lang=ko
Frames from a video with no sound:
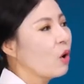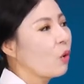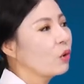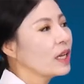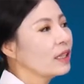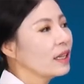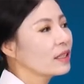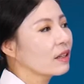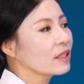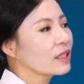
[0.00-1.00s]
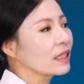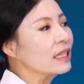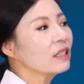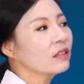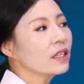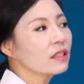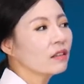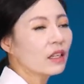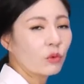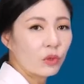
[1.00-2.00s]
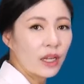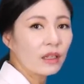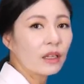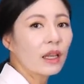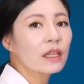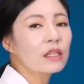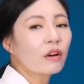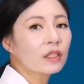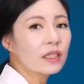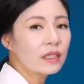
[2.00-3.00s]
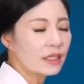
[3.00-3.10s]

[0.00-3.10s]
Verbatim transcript: 오리엔테이션, 즉 인터내셔널 오리엔테이션을